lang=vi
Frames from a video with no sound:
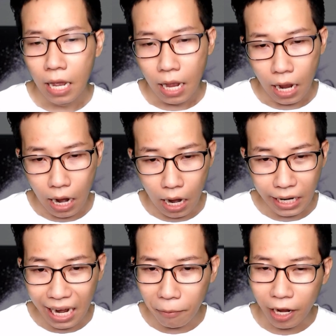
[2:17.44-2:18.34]
À,
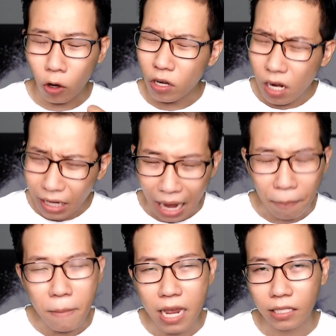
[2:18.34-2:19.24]
đây là một cái có cước đặc
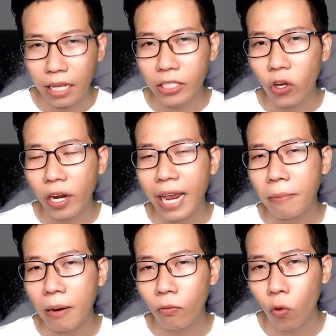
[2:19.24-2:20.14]
biệt dành cho anh em
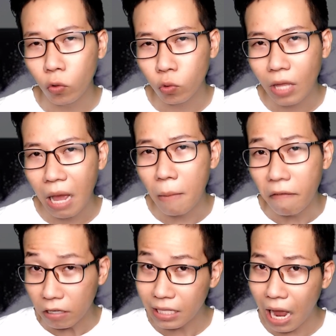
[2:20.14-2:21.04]
game thủ chúng ta bởi
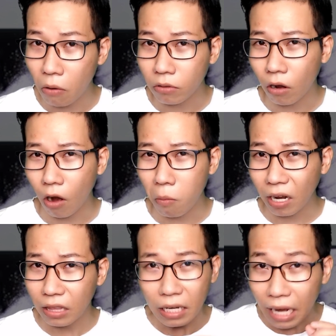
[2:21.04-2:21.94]
vì sao nó có một
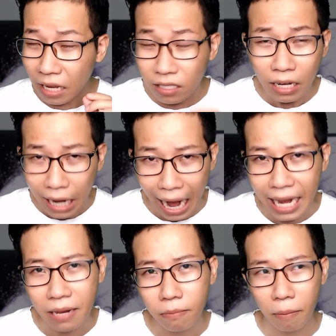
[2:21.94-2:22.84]
cái tính năng rất hay
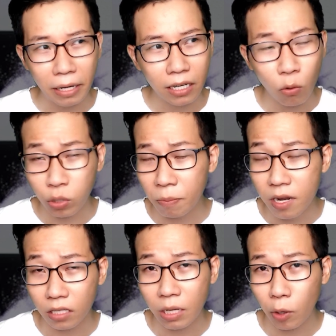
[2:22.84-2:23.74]
mà mình không tìm được
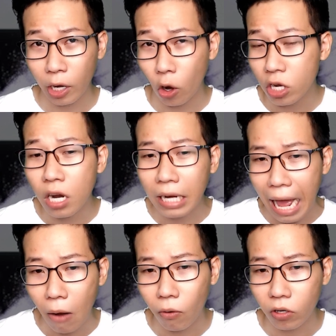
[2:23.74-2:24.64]
trên một cái gói cước
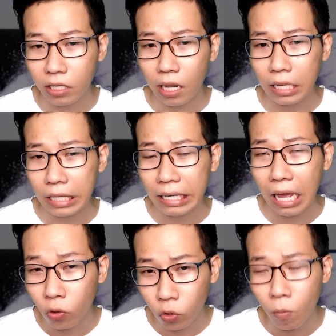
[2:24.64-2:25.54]
nào đó chính là tính
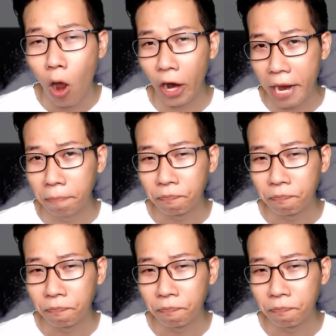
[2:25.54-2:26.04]
năng turbo game